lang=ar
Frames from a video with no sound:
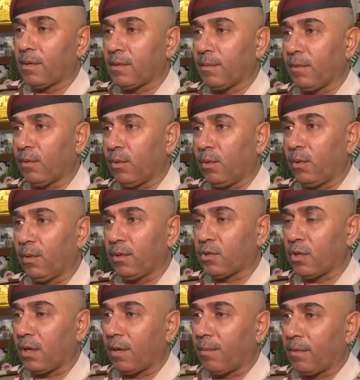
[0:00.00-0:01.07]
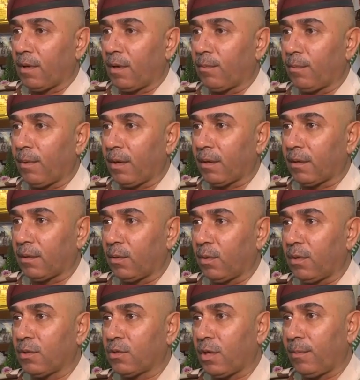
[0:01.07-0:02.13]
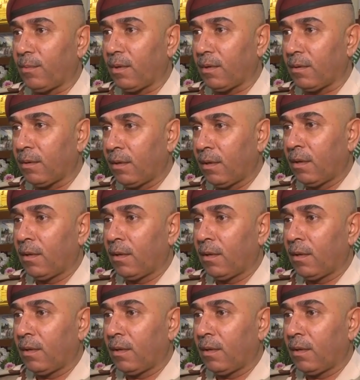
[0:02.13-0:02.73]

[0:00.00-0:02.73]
بمناسبة حلول شهر رمضان المبارك نهني شعبنا